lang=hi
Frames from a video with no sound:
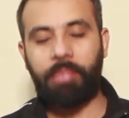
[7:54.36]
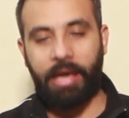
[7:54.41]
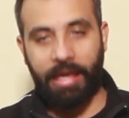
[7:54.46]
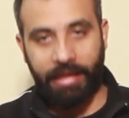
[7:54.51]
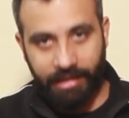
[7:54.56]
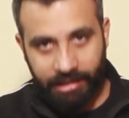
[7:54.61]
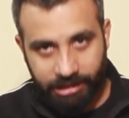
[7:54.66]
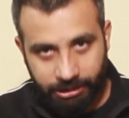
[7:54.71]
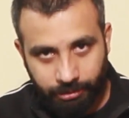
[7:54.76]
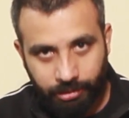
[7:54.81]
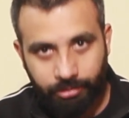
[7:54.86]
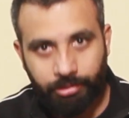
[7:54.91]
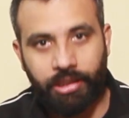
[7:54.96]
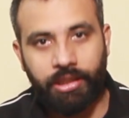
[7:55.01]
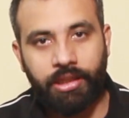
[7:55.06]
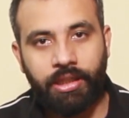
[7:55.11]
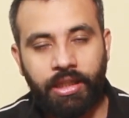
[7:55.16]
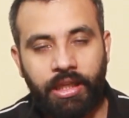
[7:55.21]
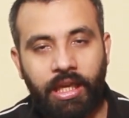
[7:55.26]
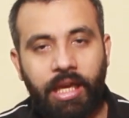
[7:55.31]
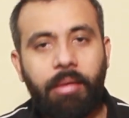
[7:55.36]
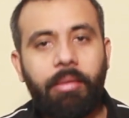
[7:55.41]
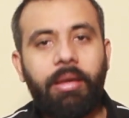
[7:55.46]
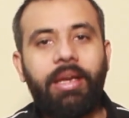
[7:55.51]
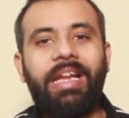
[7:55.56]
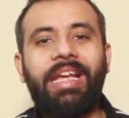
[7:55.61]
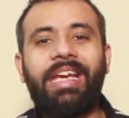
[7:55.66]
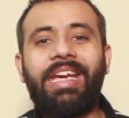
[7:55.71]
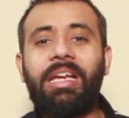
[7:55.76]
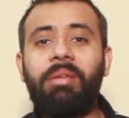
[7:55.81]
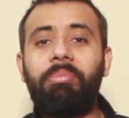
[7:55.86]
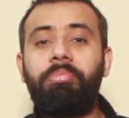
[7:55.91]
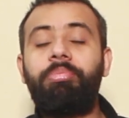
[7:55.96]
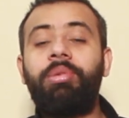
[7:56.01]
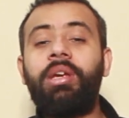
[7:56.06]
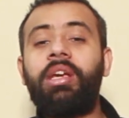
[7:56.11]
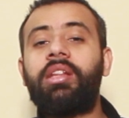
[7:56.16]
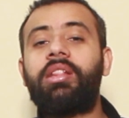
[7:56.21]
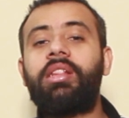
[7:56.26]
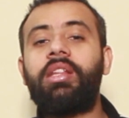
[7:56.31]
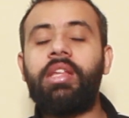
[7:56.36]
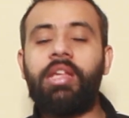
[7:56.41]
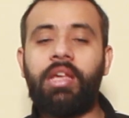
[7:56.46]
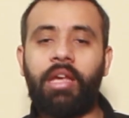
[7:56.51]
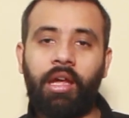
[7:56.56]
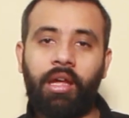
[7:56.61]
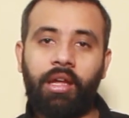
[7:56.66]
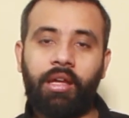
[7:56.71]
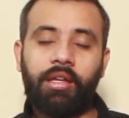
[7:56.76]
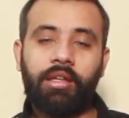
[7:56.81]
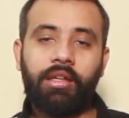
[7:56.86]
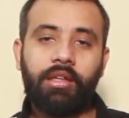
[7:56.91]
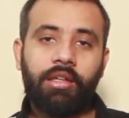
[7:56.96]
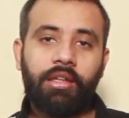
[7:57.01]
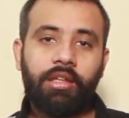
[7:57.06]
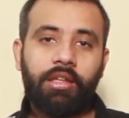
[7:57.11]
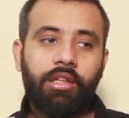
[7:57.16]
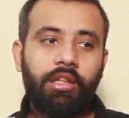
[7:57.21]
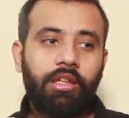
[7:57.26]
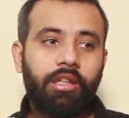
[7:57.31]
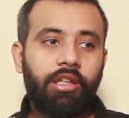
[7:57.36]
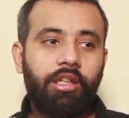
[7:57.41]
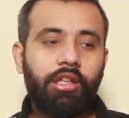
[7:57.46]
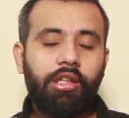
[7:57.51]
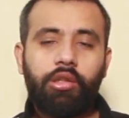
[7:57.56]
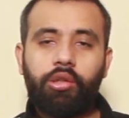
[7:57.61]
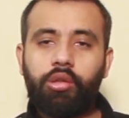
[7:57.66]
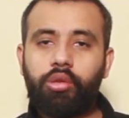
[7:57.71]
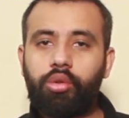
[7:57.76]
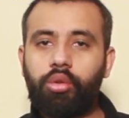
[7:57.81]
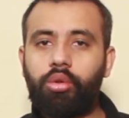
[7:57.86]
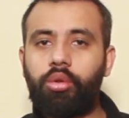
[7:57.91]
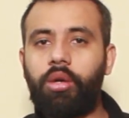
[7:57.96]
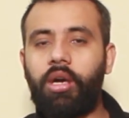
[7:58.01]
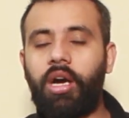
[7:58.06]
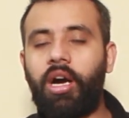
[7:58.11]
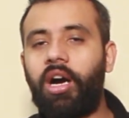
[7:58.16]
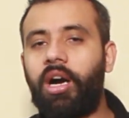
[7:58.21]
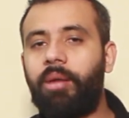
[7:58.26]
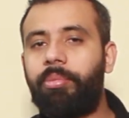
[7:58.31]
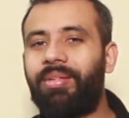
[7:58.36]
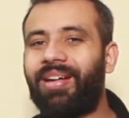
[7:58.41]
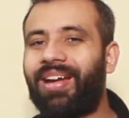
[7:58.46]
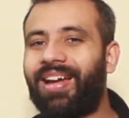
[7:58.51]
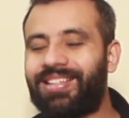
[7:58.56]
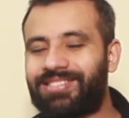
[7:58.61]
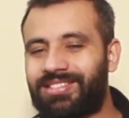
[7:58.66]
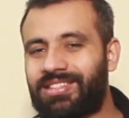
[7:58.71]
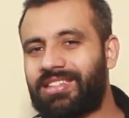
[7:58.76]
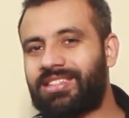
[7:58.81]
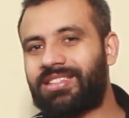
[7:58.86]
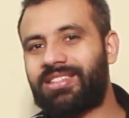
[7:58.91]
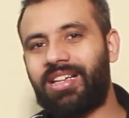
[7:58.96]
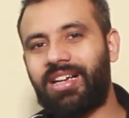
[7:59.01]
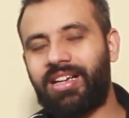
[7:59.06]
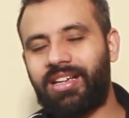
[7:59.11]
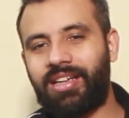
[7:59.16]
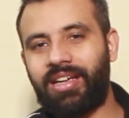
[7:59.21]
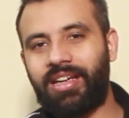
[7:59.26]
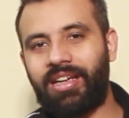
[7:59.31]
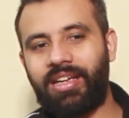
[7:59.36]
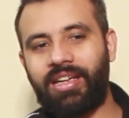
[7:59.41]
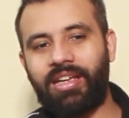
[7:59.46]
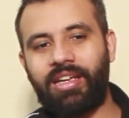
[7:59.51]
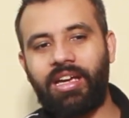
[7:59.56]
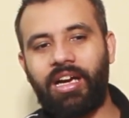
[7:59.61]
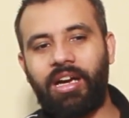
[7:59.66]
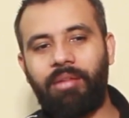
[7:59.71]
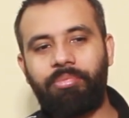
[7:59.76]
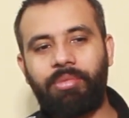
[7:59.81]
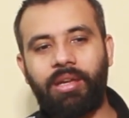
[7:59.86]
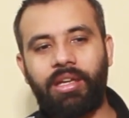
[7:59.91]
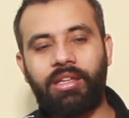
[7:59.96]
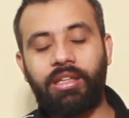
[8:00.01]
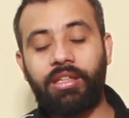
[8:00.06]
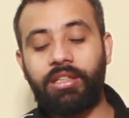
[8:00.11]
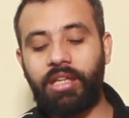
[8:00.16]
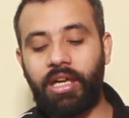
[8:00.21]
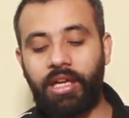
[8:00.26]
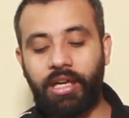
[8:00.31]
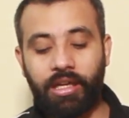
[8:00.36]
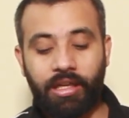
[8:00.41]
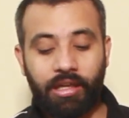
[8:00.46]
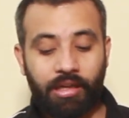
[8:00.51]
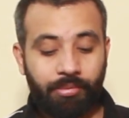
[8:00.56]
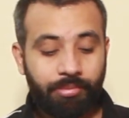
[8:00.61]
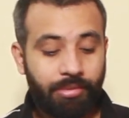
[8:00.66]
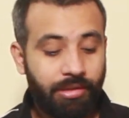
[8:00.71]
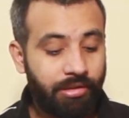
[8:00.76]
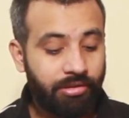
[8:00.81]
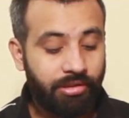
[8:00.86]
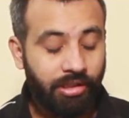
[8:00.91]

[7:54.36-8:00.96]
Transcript: माइनस में बिकती हैं लेकिन बिकती हैं इधर तो आप ऐसे स्टक हैं कि आप कहते हैं यार अभी